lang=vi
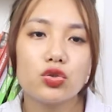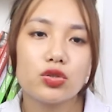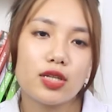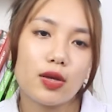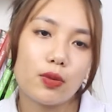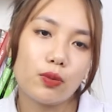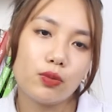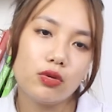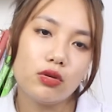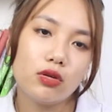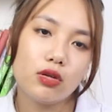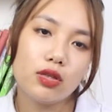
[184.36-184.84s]
cho
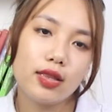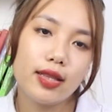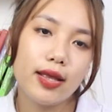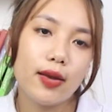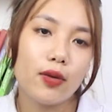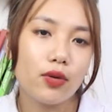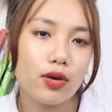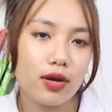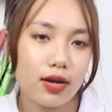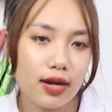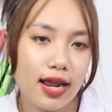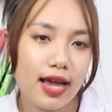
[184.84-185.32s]
dòng nước
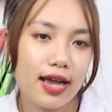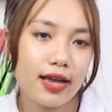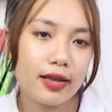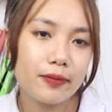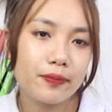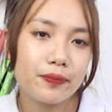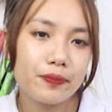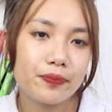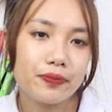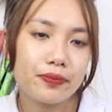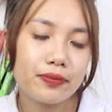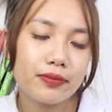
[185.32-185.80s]
tiểu ngừng lại.
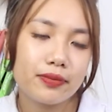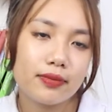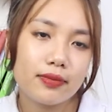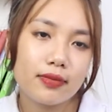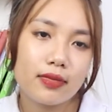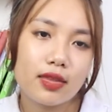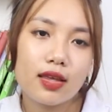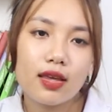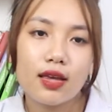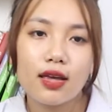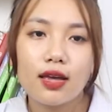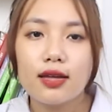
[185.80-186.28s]

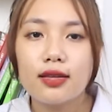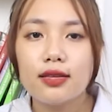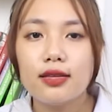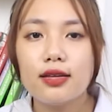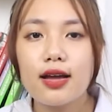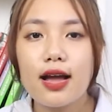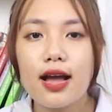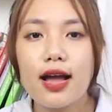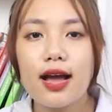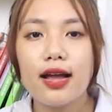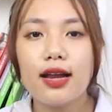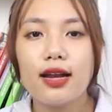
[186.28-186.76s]

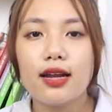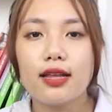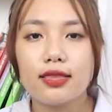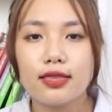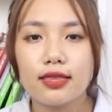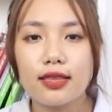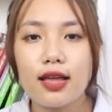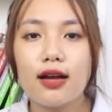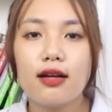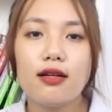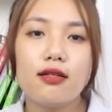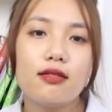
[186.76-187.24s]
Thứ hai là
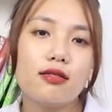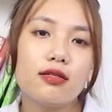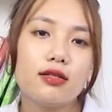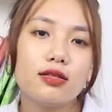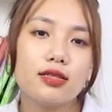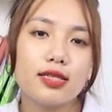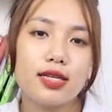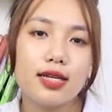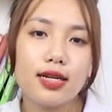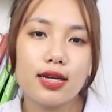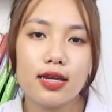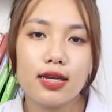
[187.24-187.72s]
tăng
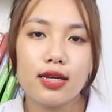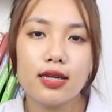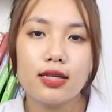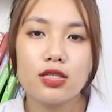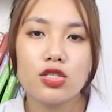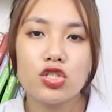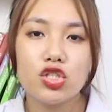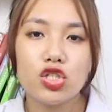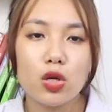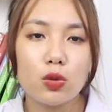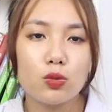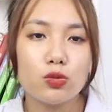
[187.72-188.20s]
cường sinh
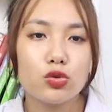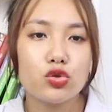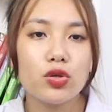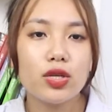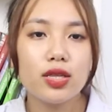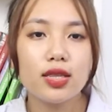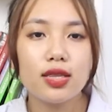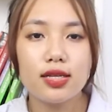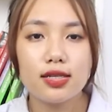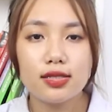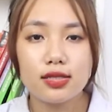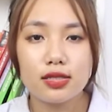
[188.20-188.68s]
lý chống
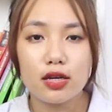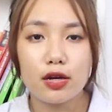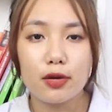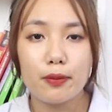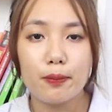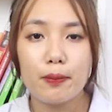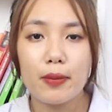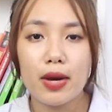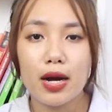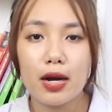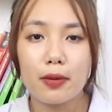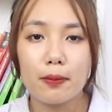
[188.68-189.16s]
xuất tinh
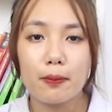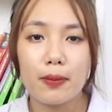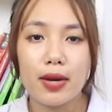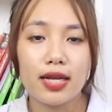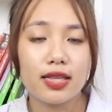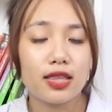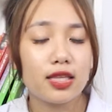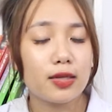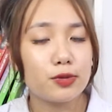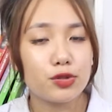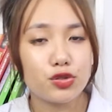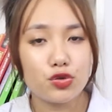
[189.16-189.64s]
sớm bằng
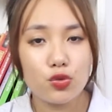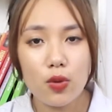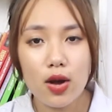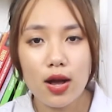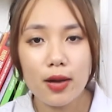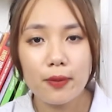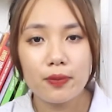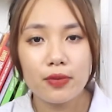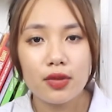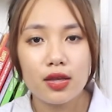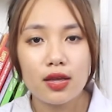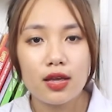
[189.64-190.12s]
bài tập
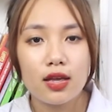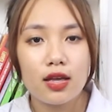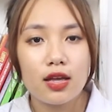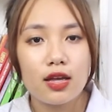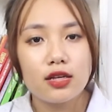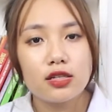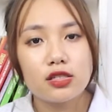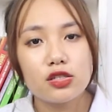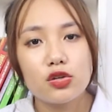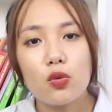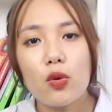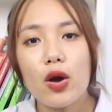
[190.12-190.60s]
squat.
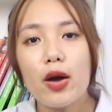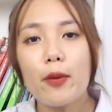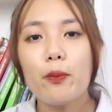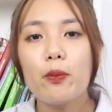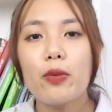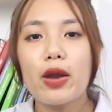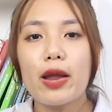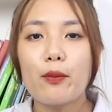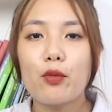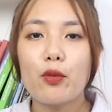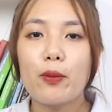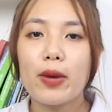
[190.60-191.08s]
Squat
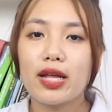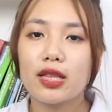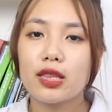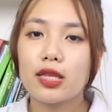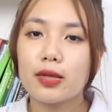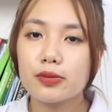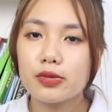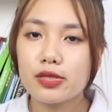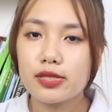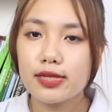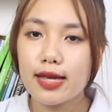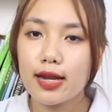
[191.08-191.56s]
là một bài
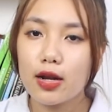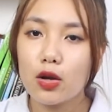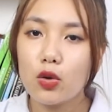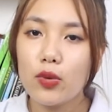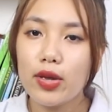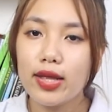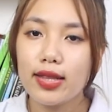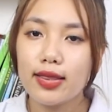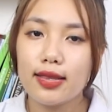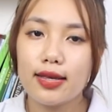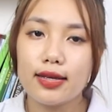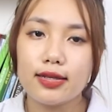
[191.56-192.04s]
tập rèn
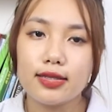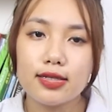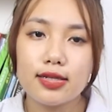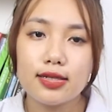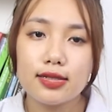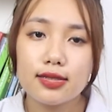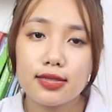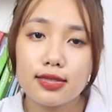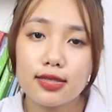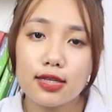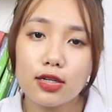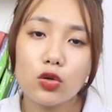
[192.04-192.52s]
luyện thể
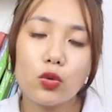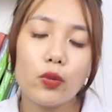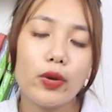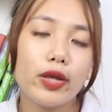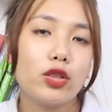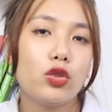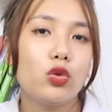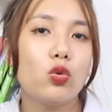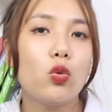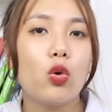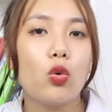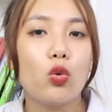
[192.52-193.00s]
chất rất
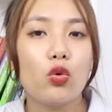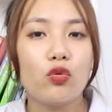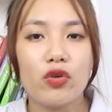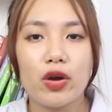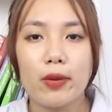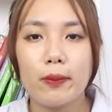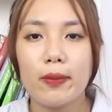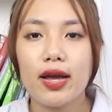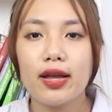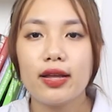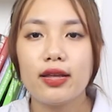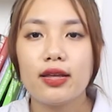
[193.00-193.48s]
quen thuộc của
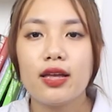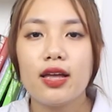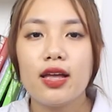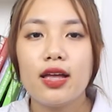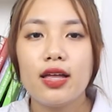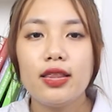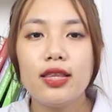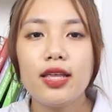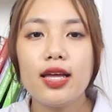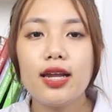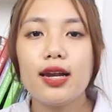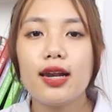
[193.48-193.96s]
phái mạnh,
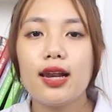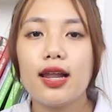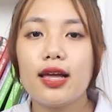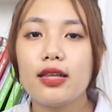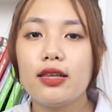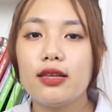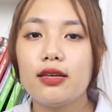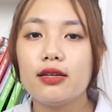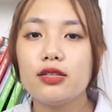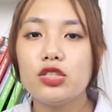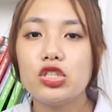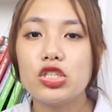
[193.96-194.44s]
nhất
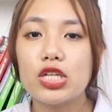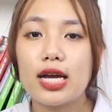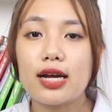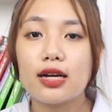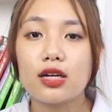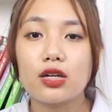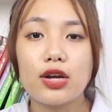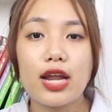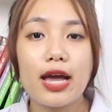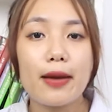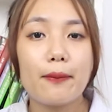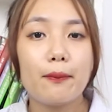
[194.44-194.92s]
là những
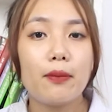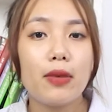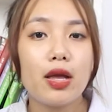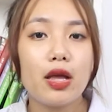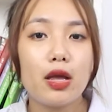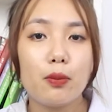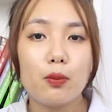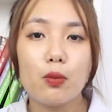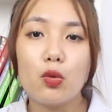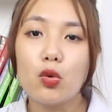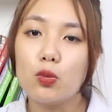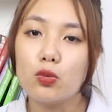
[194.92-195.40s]
chàng đam
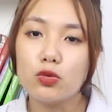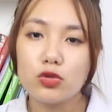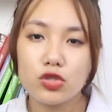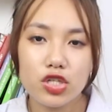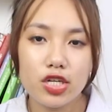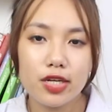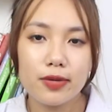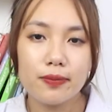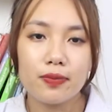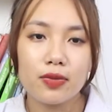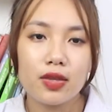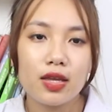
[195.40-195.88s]
mê bộ môn
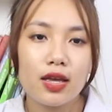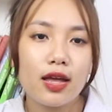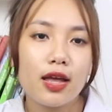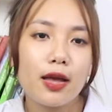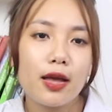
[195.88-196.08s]
gym.